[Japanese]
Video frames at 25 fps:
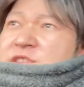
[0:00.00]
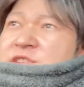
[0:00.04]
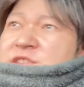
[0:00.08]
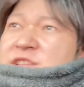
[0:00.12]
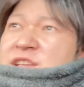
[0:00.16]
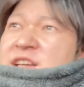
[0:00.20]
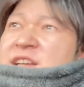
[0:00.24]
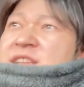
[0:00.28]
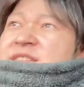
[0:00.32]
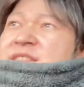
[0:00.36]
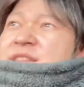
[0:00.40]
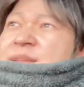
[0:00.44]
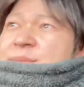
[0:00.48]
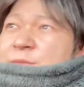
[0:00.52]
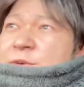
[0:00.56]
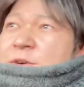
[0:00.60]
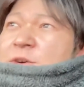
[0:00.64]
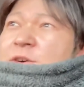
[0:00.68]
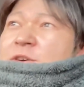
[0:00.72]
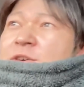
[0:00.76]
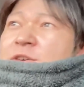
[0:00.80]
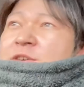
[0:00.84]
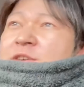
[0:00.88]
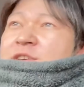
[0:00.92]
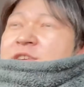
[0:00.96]
やって
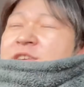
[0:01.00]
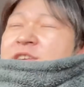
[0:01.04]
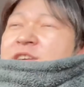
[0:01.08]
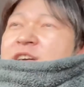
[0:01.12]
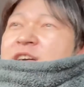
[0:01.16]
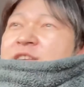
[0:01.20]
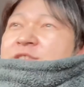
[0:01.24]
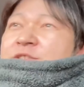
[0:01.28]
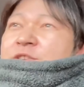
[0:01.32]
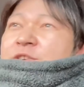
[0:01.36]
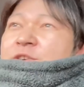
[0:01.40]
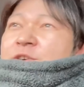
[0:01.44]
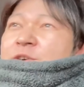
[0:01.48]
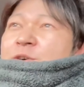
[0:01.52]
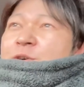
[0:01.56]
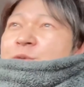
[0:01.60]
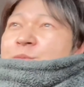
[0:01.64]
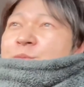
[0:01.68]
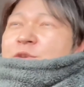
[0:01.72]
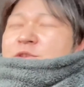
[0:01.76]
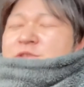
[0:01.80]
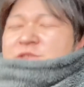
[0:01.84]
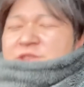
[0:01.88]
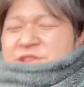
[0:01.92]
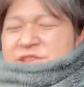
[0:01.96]
も、
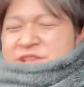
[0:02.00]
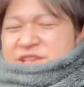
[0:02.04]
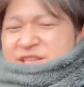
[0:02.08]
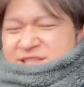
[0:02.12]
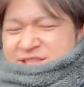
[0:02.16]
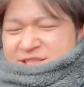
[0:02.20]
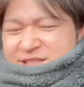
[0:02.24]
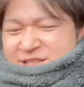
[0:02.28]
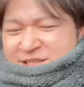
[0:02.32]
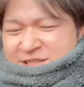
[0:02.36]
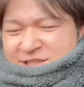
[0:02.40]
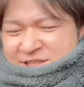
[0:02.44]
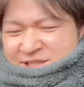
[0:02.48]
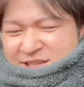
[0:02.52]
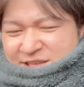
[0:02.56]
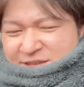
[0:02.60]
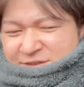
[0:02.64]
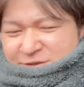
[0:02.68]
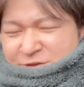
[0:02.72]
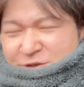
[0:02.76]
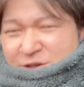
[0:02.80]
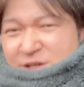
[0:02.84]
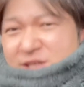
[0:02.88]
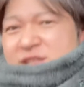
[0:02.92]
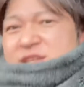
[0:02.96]
持ってきて
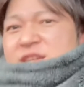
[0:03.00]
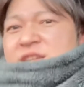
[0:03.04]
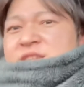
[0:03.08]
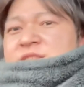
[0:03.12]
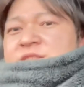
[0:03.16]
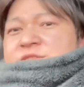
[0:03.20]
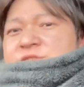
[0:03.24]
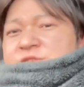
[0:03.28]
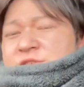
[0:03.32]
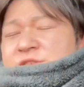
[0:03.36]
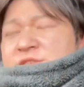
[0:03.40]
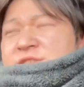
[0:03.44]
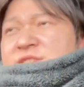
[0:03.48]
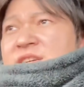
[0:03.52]
くれないんですよ。